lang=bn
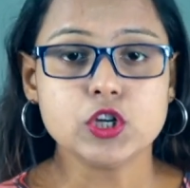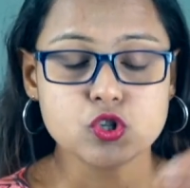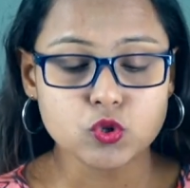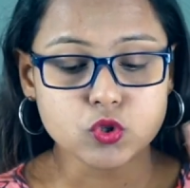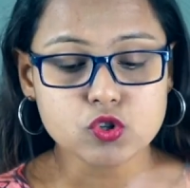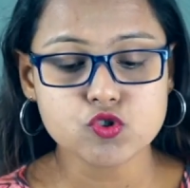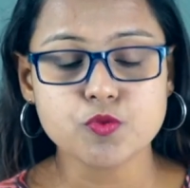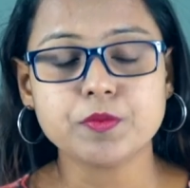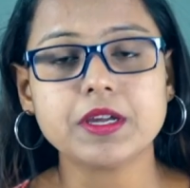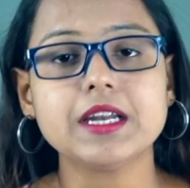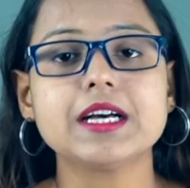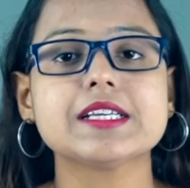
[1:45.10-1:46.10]
শুধু
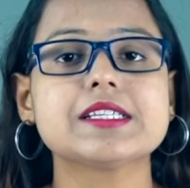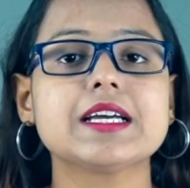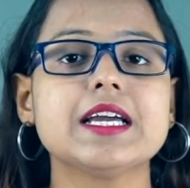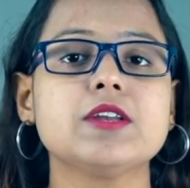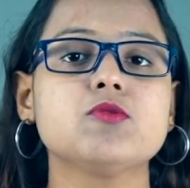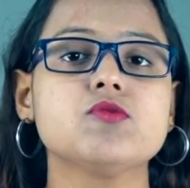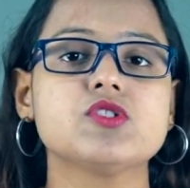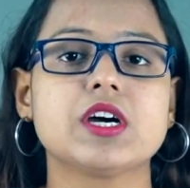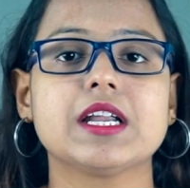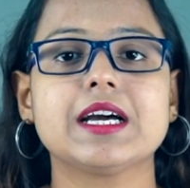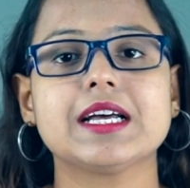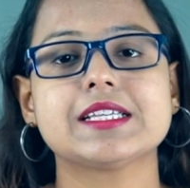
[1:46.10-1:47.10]
চুমকির কাছ থেকে এটুকু
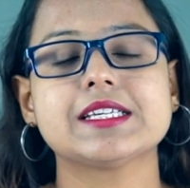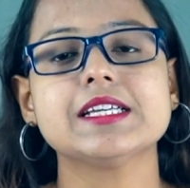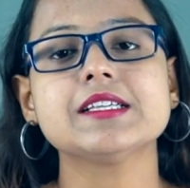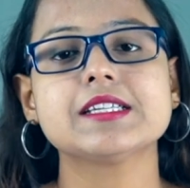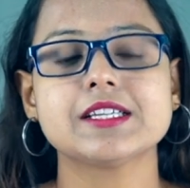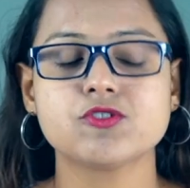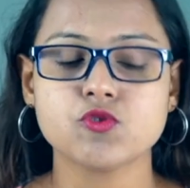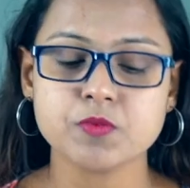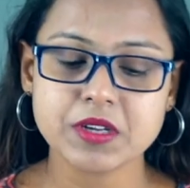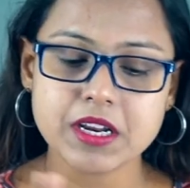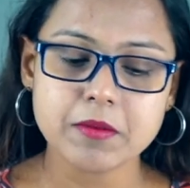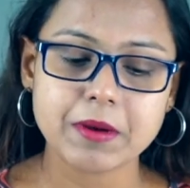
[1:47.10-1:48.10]
জানা গেছে যে
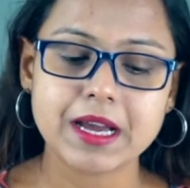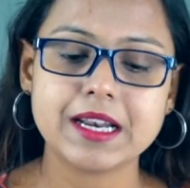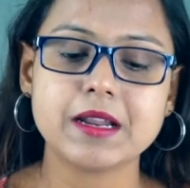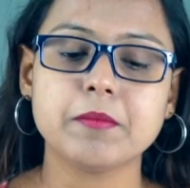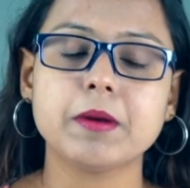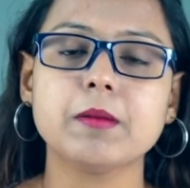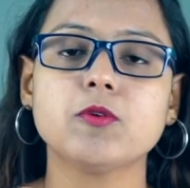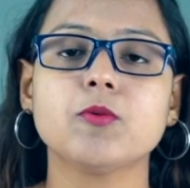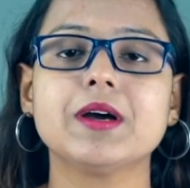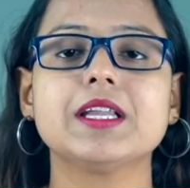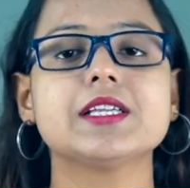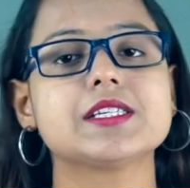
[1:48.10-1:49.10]
চুমকির মায়ের নাম্বার
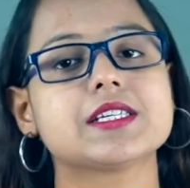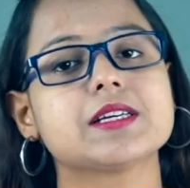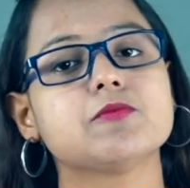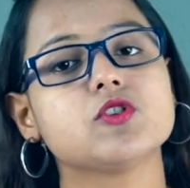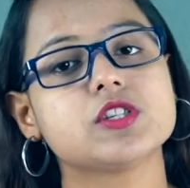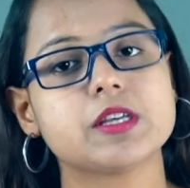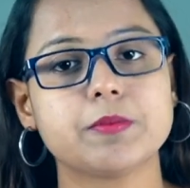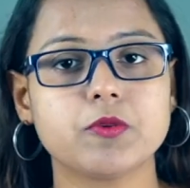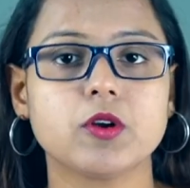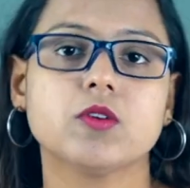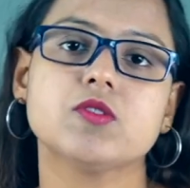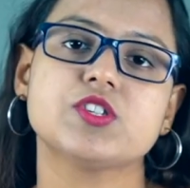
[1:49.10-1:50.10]
মোবাইলে যেটা বলে সেভ
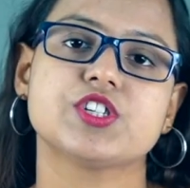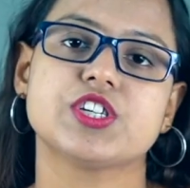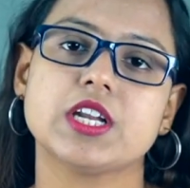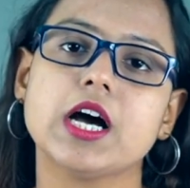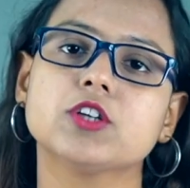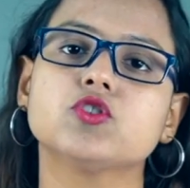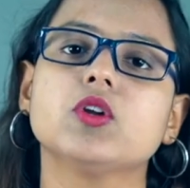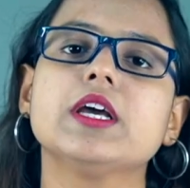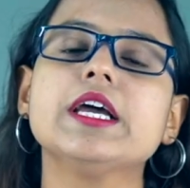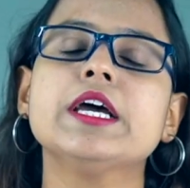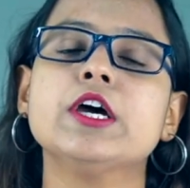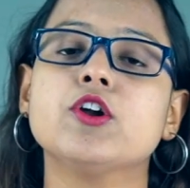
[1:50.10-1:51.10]
করা রয়েছে সেটা আসলে
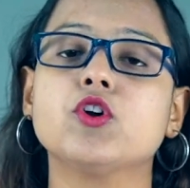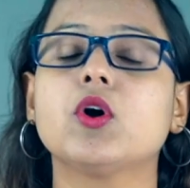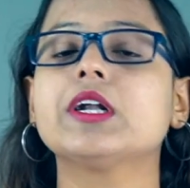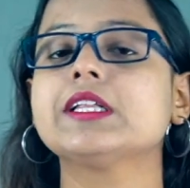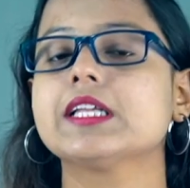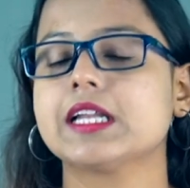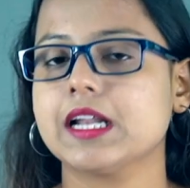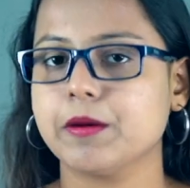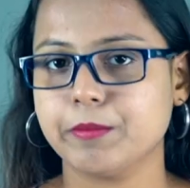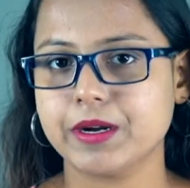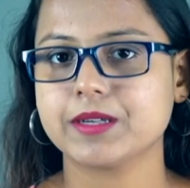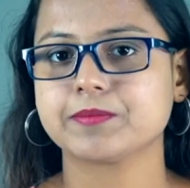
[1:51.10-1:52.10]
রনিতের
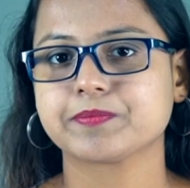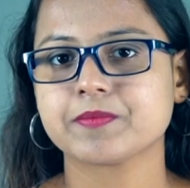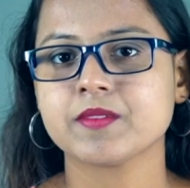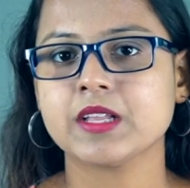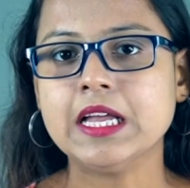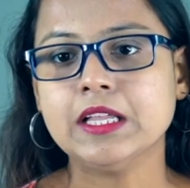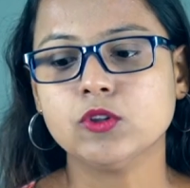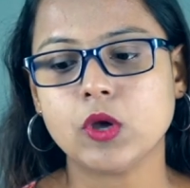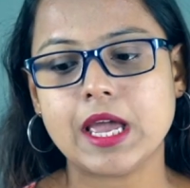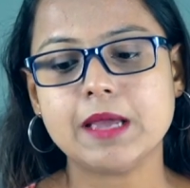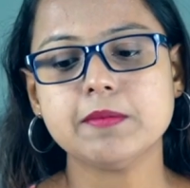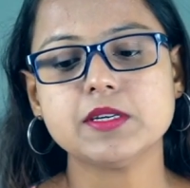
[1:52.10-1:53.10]
নাম্বার তো
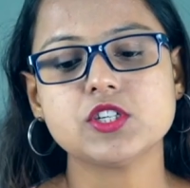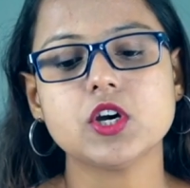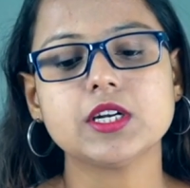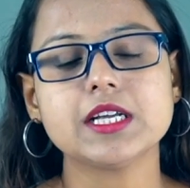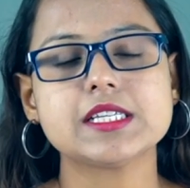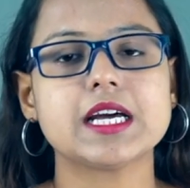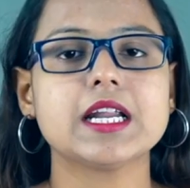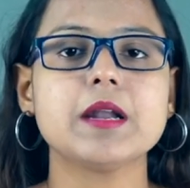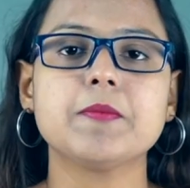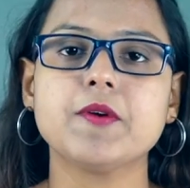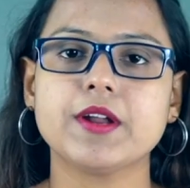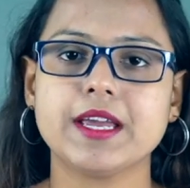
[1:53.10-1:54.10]
এই বিষয়টা জানার
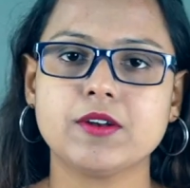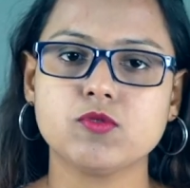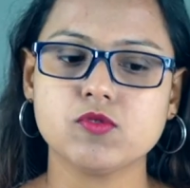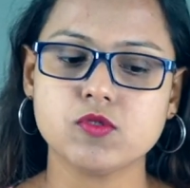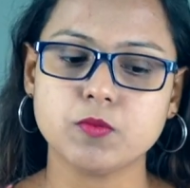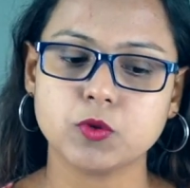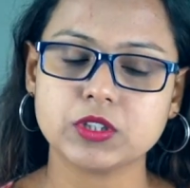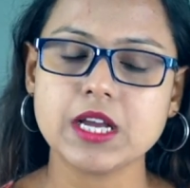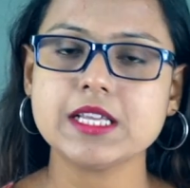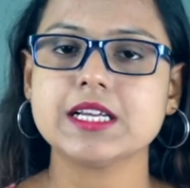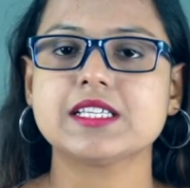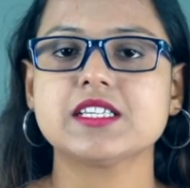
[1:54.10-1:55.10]
পরে এটুকু বোঝাই
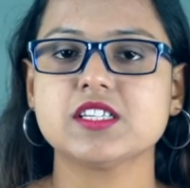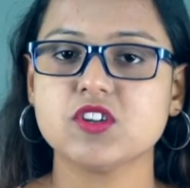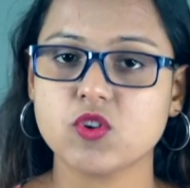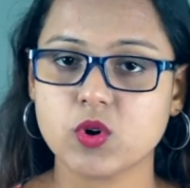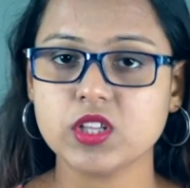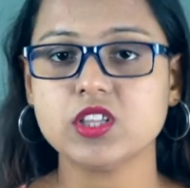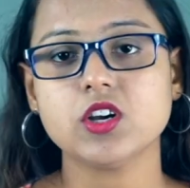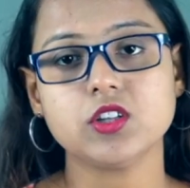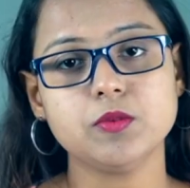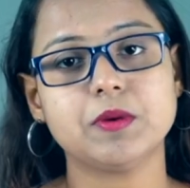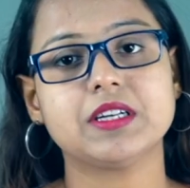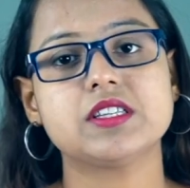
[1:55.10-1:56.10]
যাচ্ছে যে রনিতি
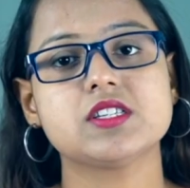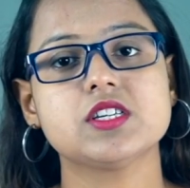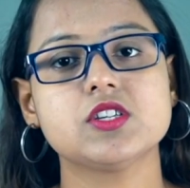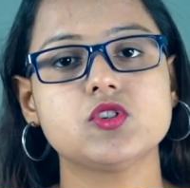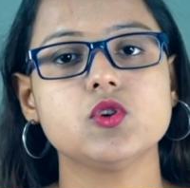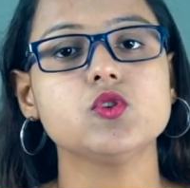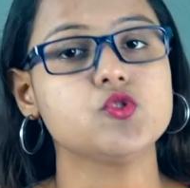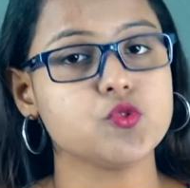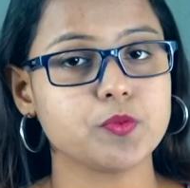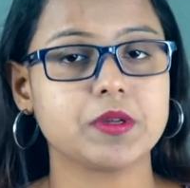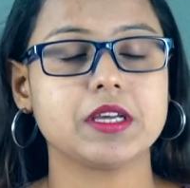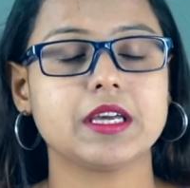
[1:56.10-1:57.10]
হয়তো মারতে চেয়েছিল
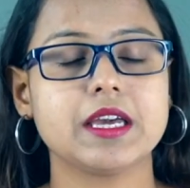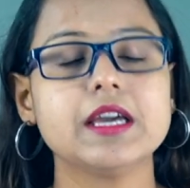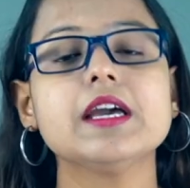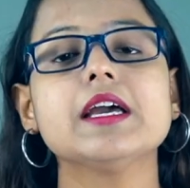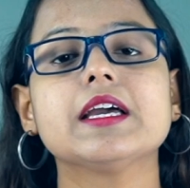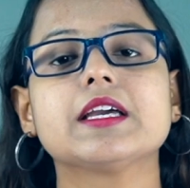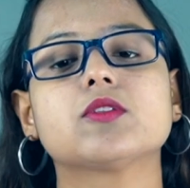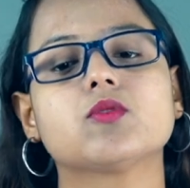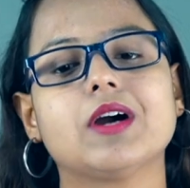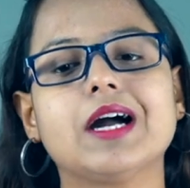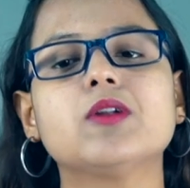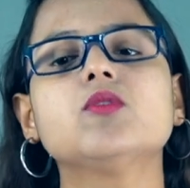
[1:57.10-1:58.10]
চুমকিকে কিন্তু
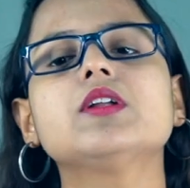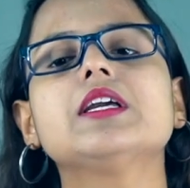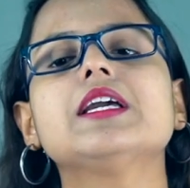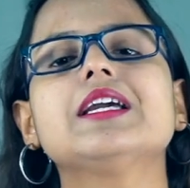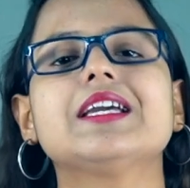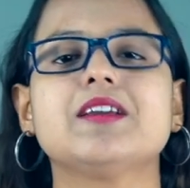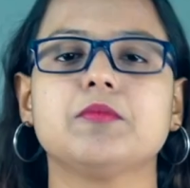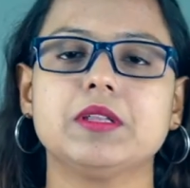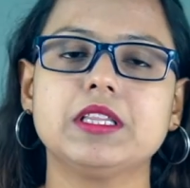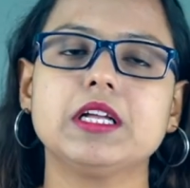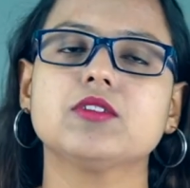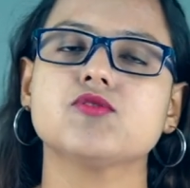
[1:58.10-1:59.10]
কারণ কি কি
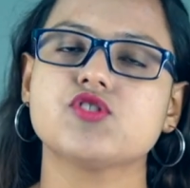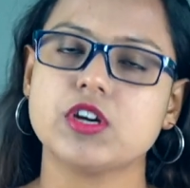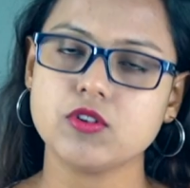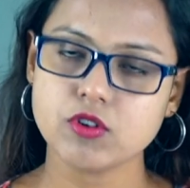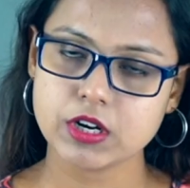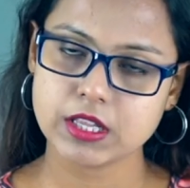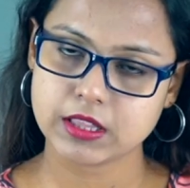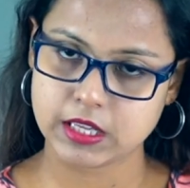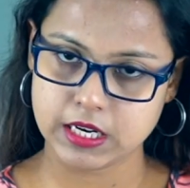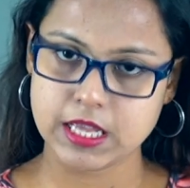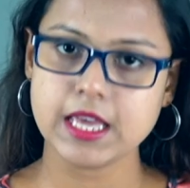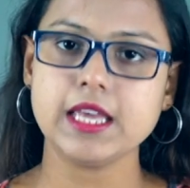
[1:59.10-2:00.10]
বৃত্তান্ত সেগুলো নিয়ে
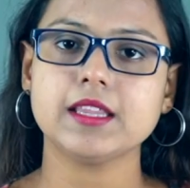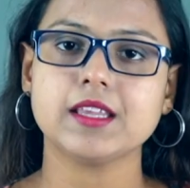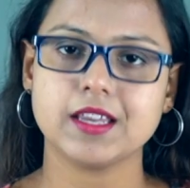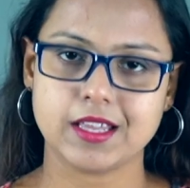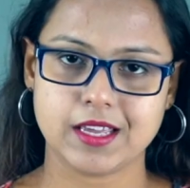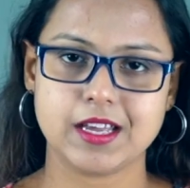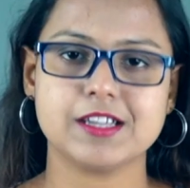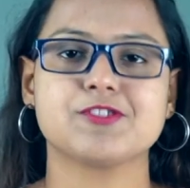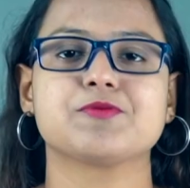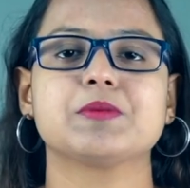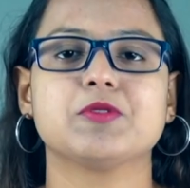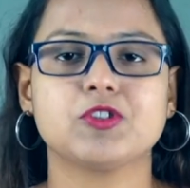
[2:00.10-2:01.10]
ধীরে ধীরে
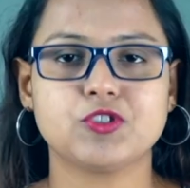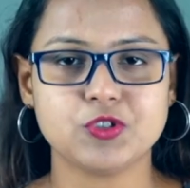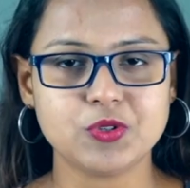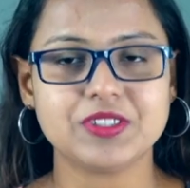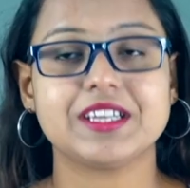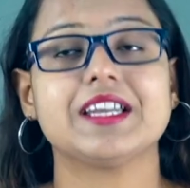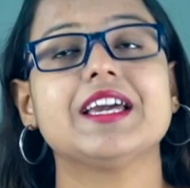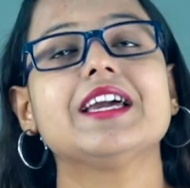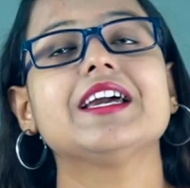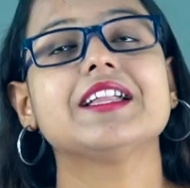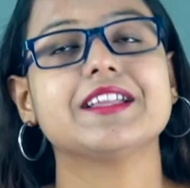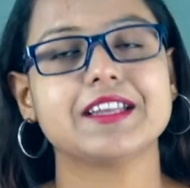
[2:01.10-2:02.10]
আসবে বৎস ধীরে
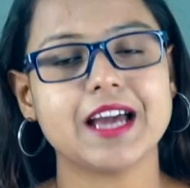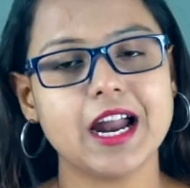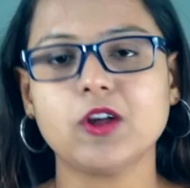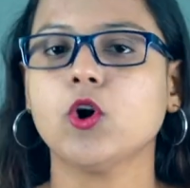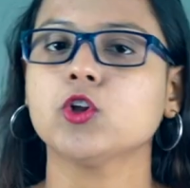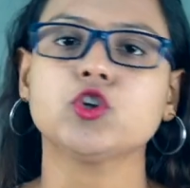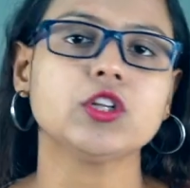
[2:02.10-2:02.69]
ধীরে আর কত